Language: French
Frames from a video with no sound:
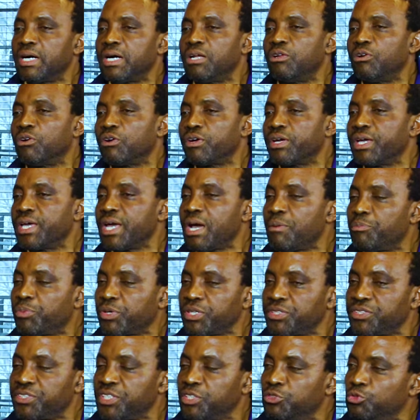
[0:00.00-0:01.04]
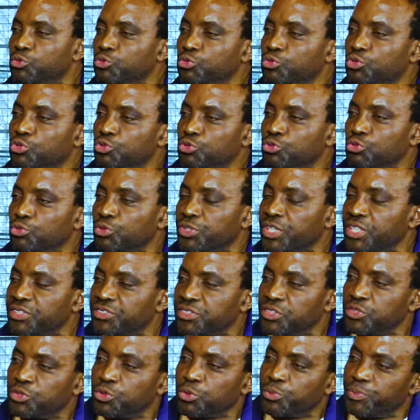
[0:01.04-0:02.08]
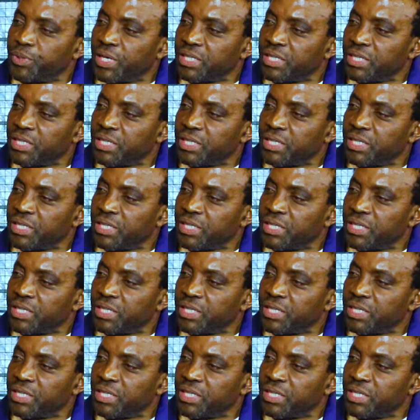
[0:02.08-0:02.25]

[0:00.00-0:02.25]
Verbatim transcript: Alors, et après ces 12 jours, qu'est-ce qui se